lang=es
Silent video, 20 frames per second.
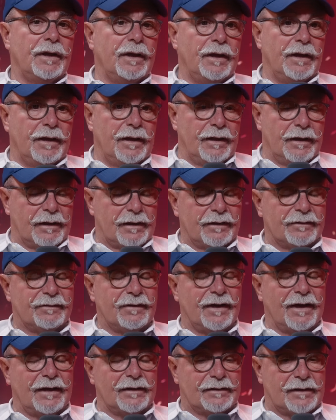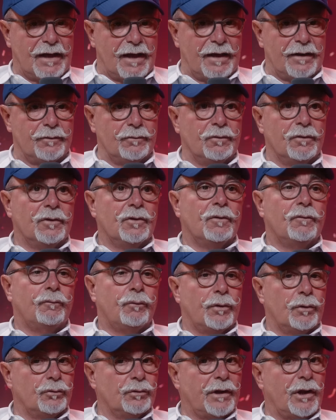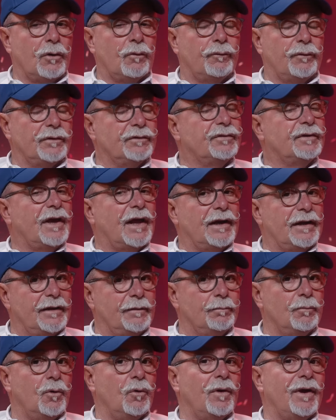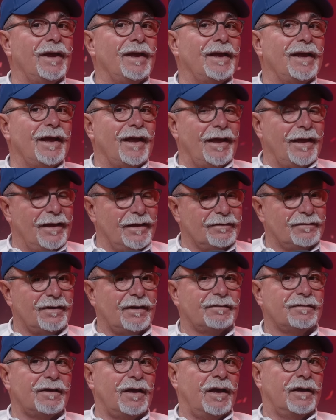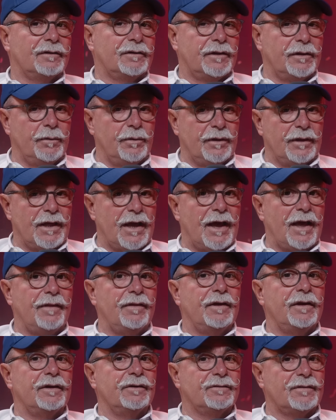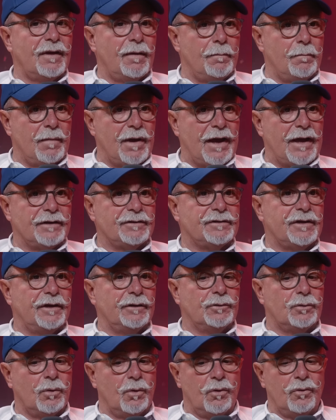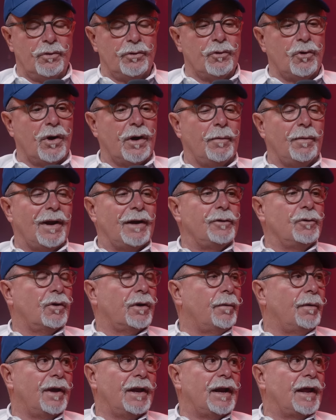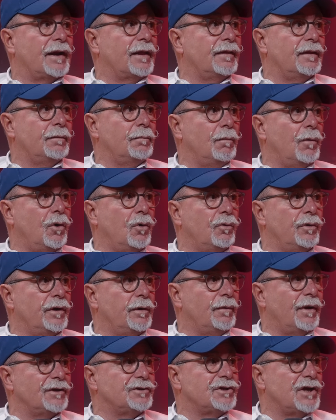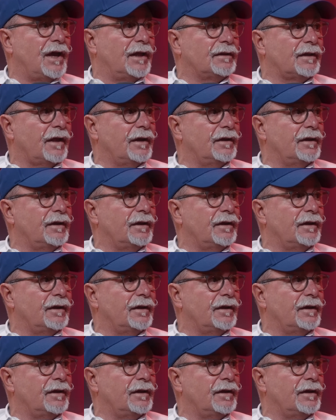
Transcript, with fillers: eh, que se gastaron fueron del oficialismo en esas actividades, esas marchas y todo, y no le valió que bailara dembow, ni bachata,